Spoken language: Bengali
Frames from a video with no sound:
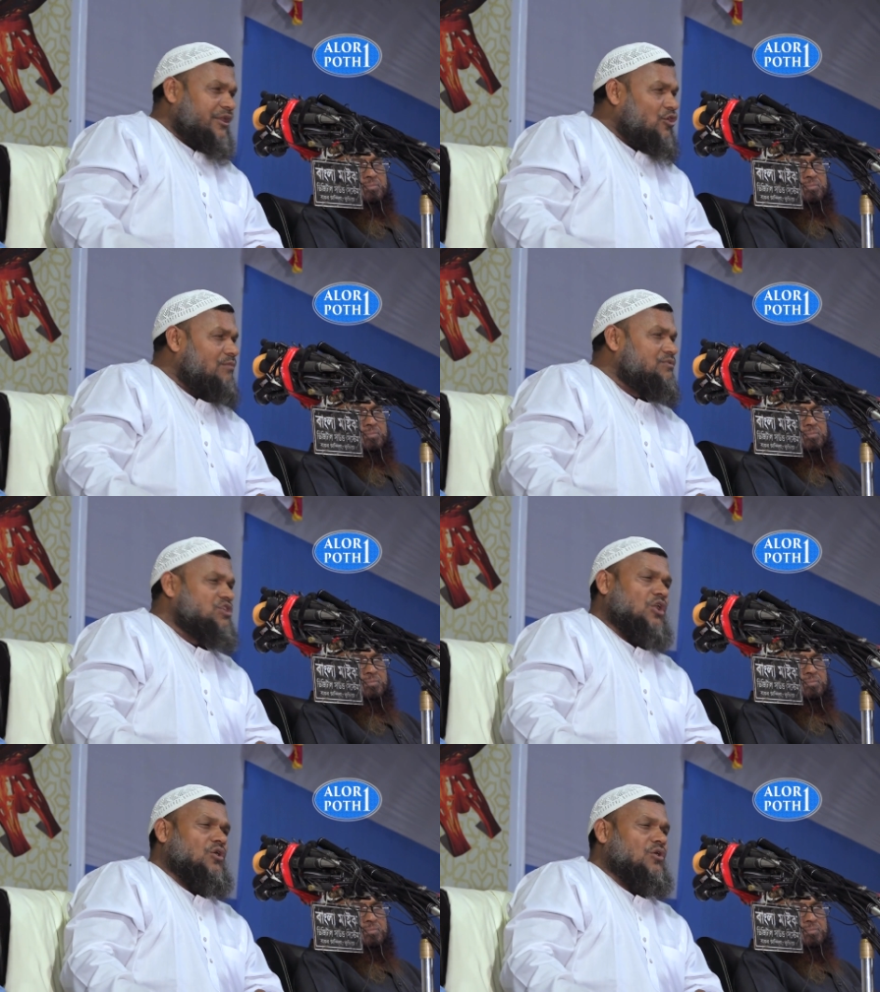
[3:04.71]
এরকম
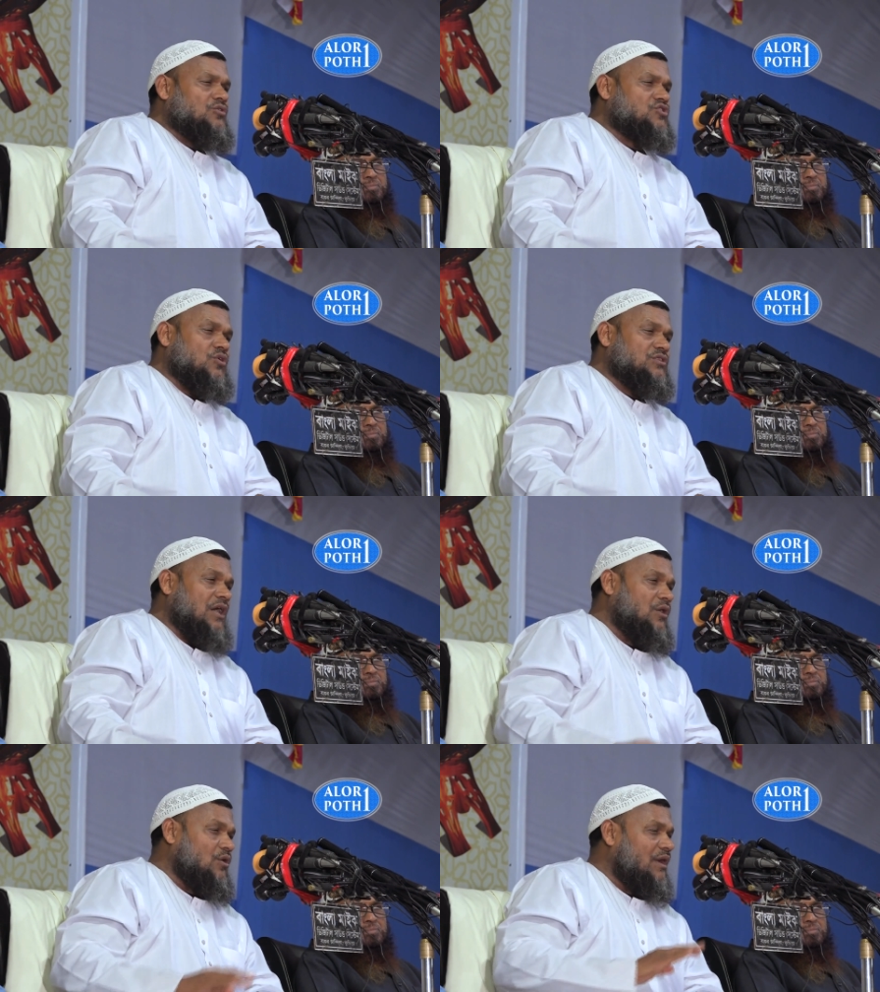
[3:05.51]
জনগণ
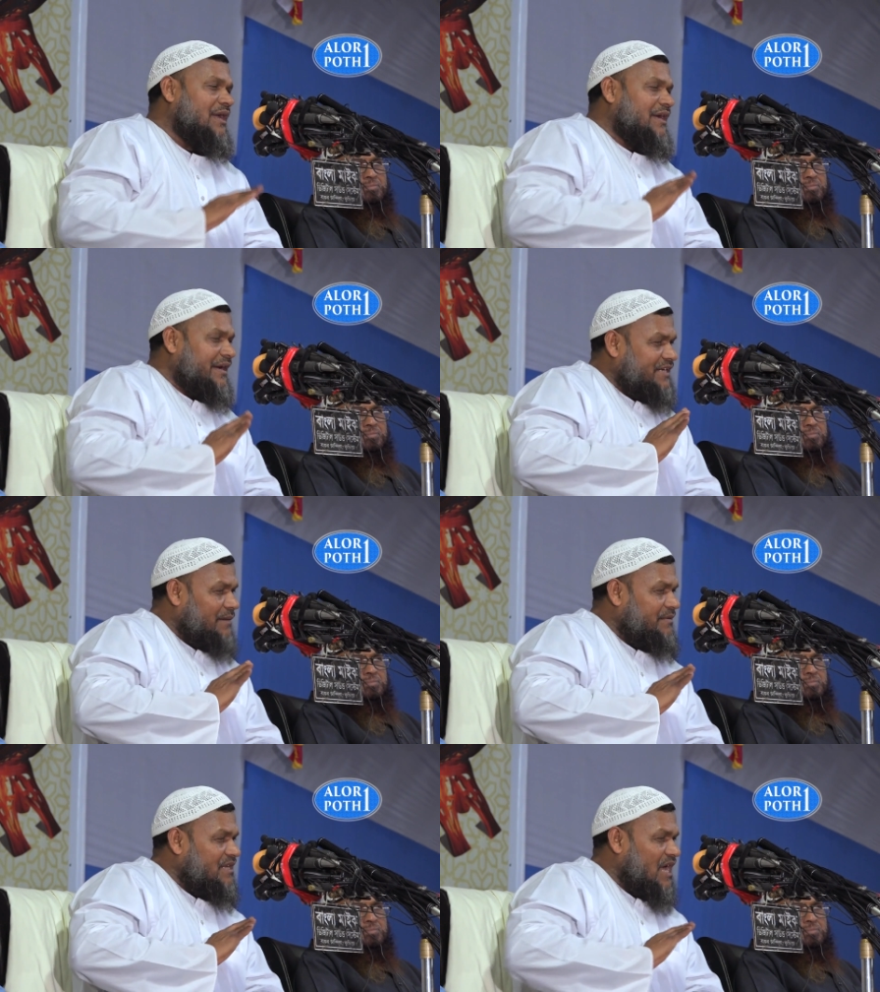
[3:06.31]
শ্রোতা হোক এটা
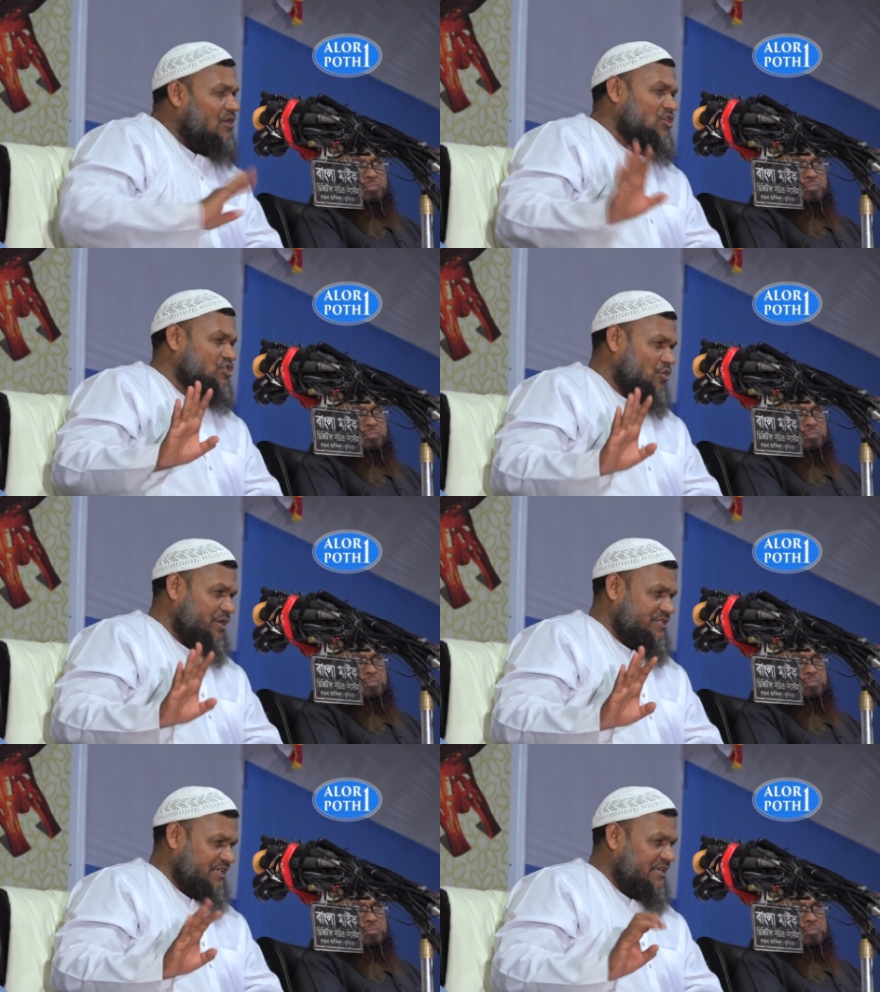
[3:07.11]
আমি নাকচ
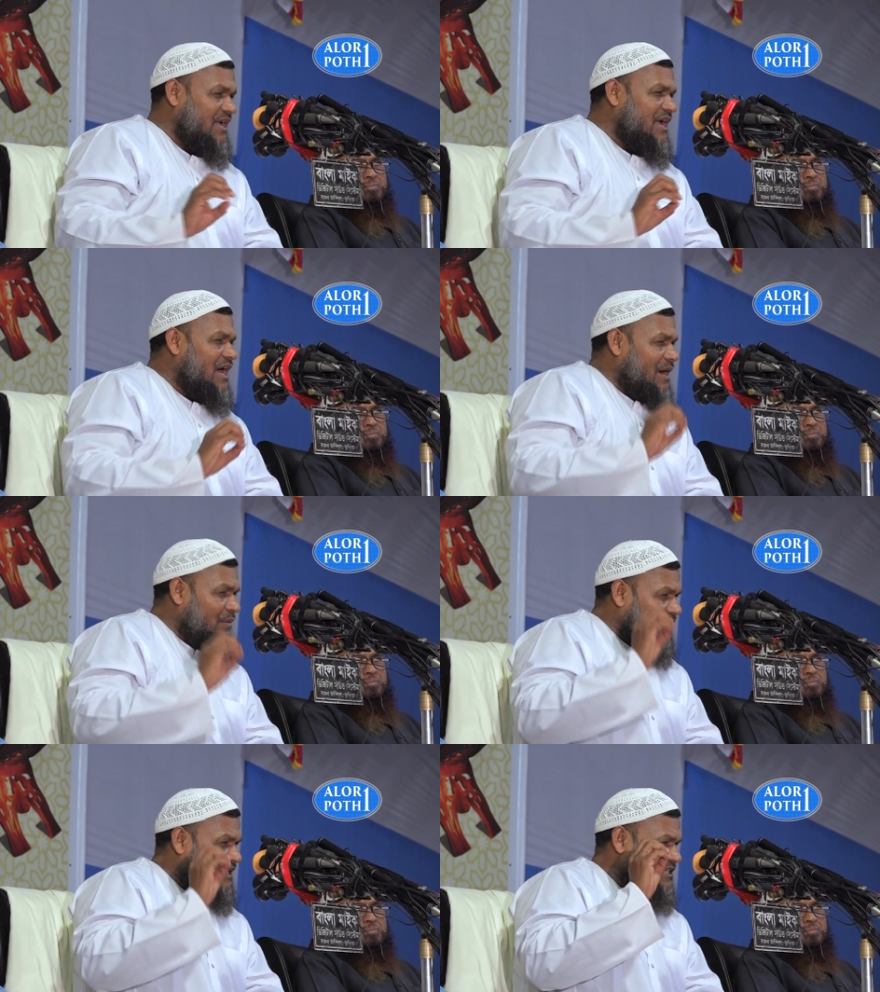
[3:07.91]
করেছি
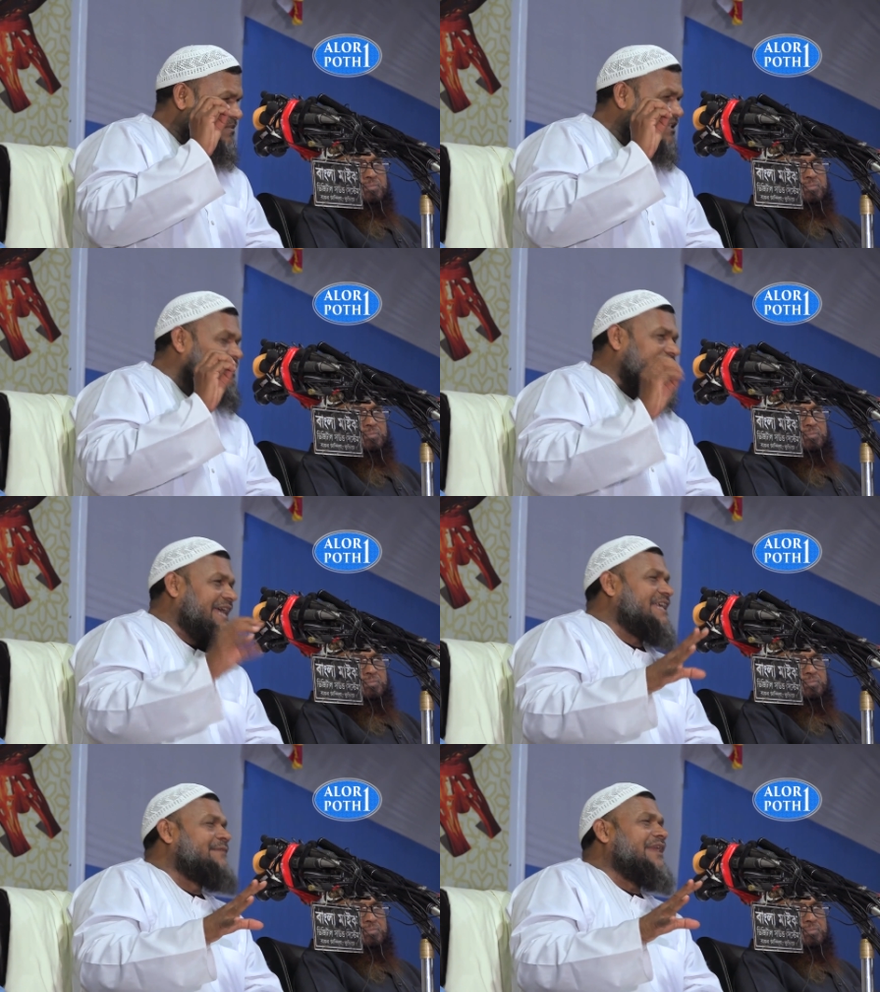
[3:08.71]
আমার কাছে বিদ্যা
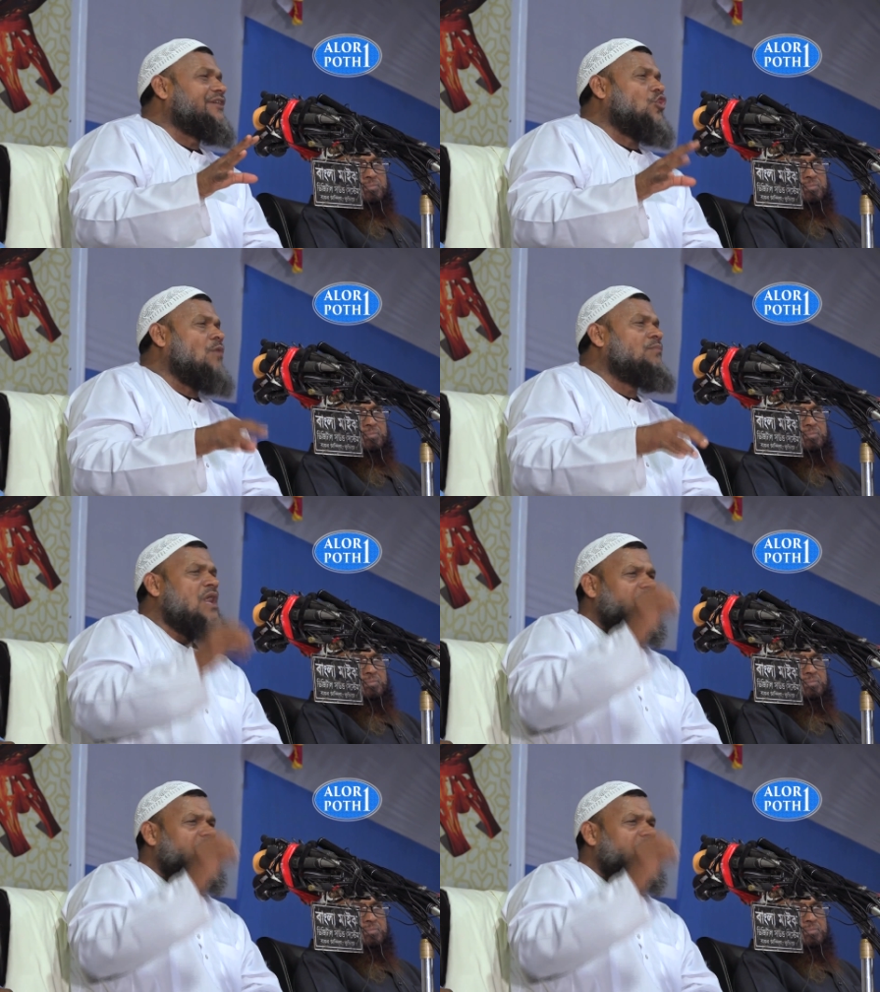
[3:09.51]
একেবারেই কম